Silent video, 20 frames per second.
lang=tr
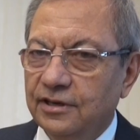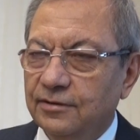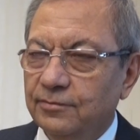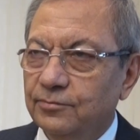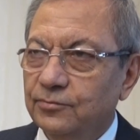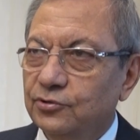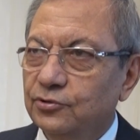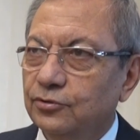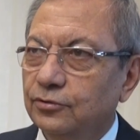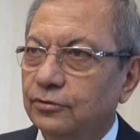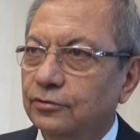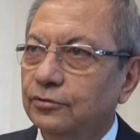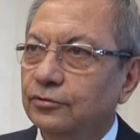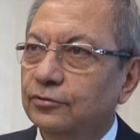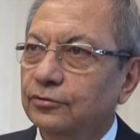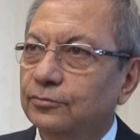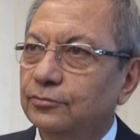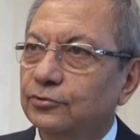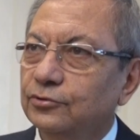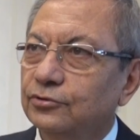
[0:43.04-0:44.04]
yapmış
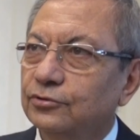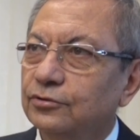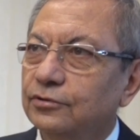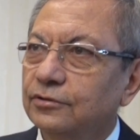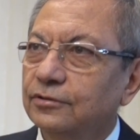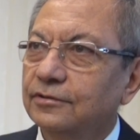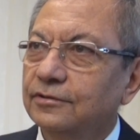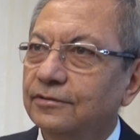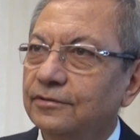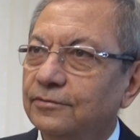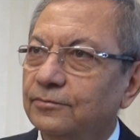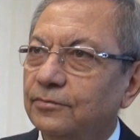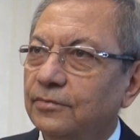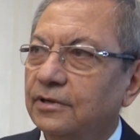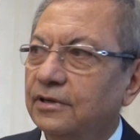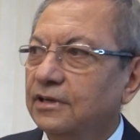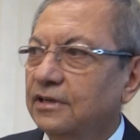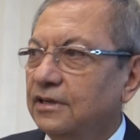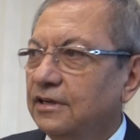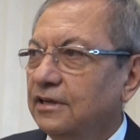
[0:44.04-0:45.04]
olduğumuz
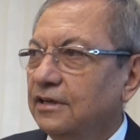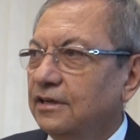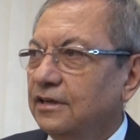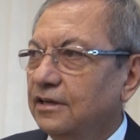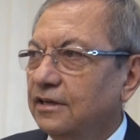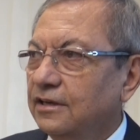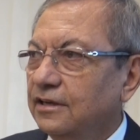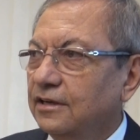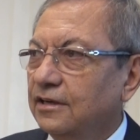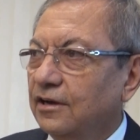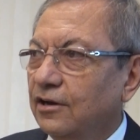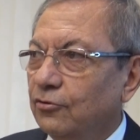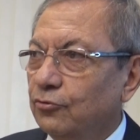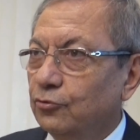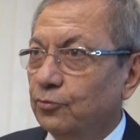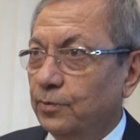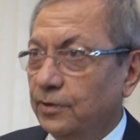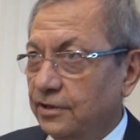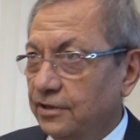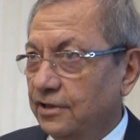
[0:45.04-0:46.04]
e,
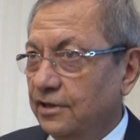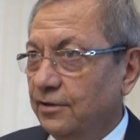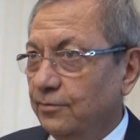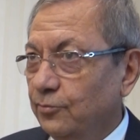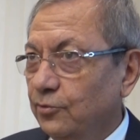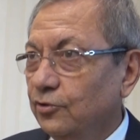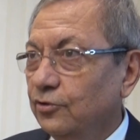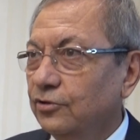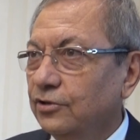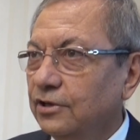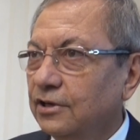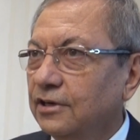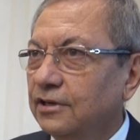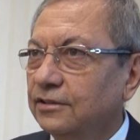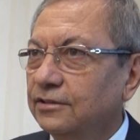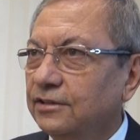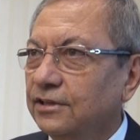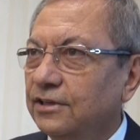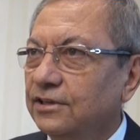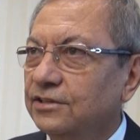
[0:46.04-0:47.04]
Avrupa'nın en büyük
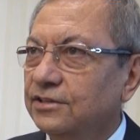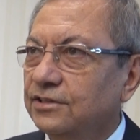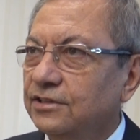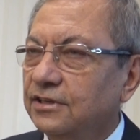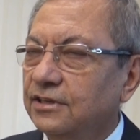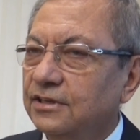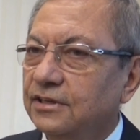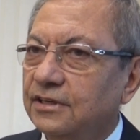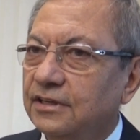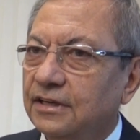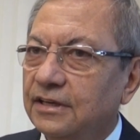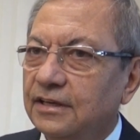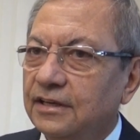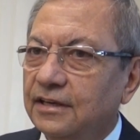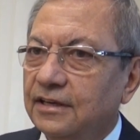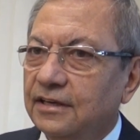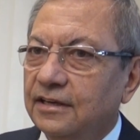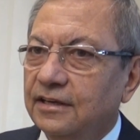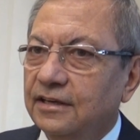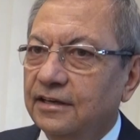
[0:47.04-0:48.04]
kağıt tesisi.
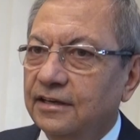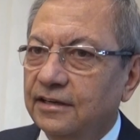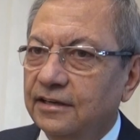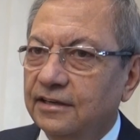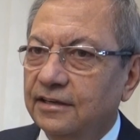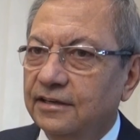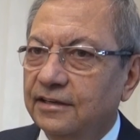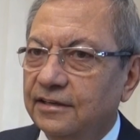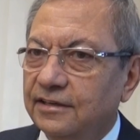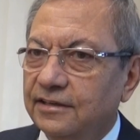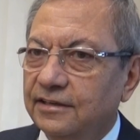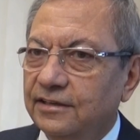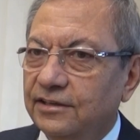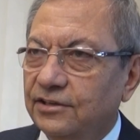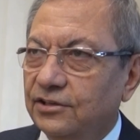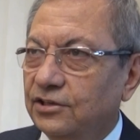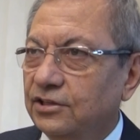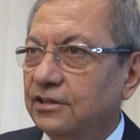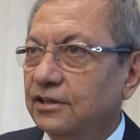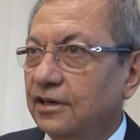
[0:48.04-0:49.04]
Ee,
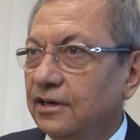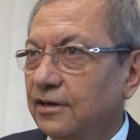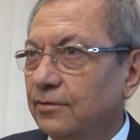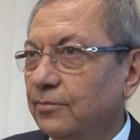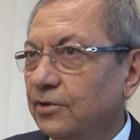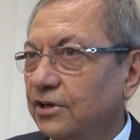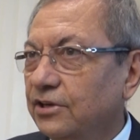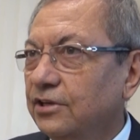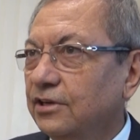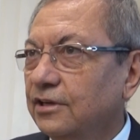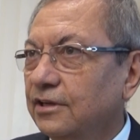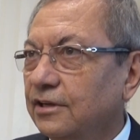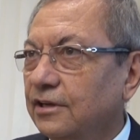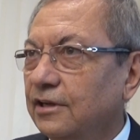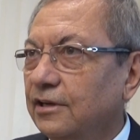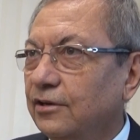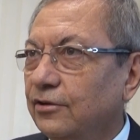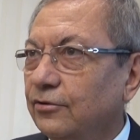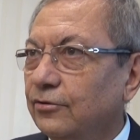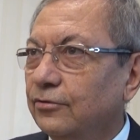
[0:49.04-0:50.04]
iki tane makine
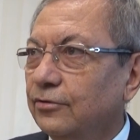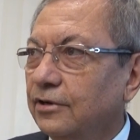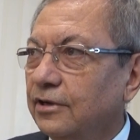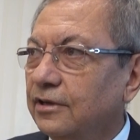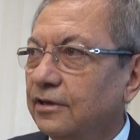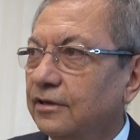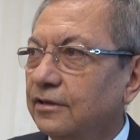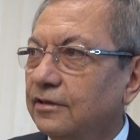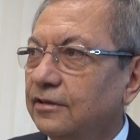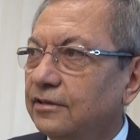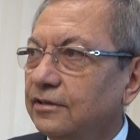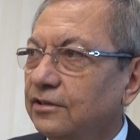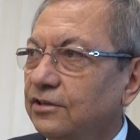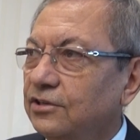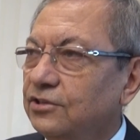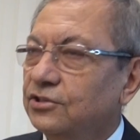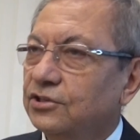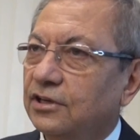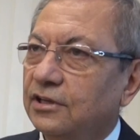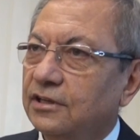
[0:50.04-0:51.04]
geliyor ona.
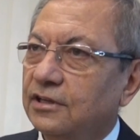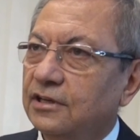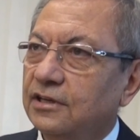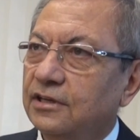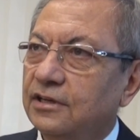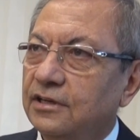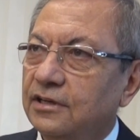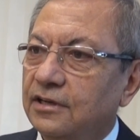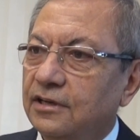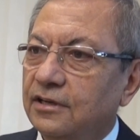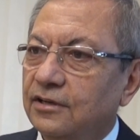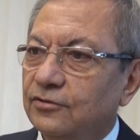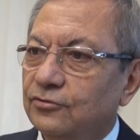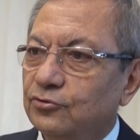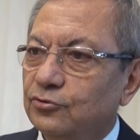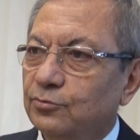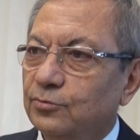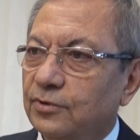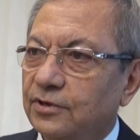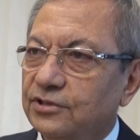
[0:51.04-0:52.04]
İnşallah
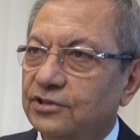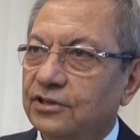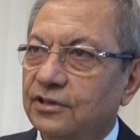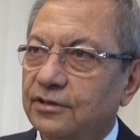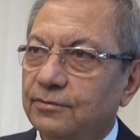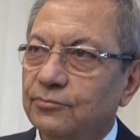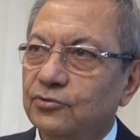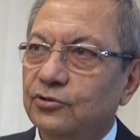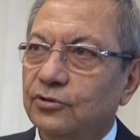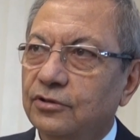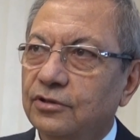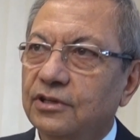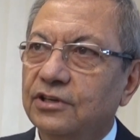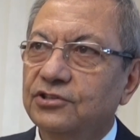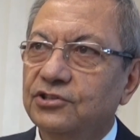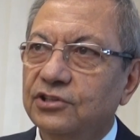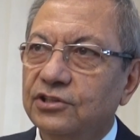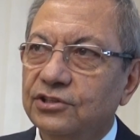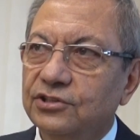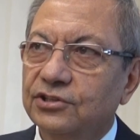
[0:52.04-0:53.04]
Cumhurbaşkanımız onun
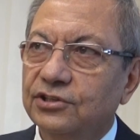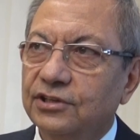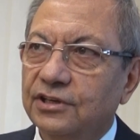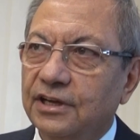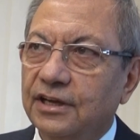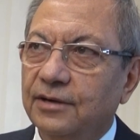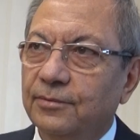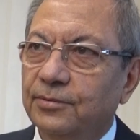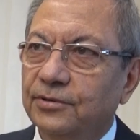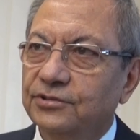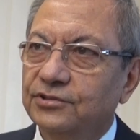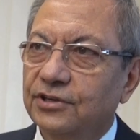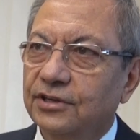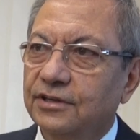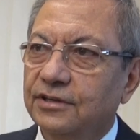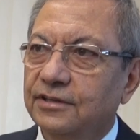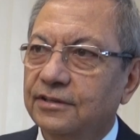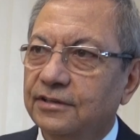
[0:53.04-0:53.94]
açılışını yapacak.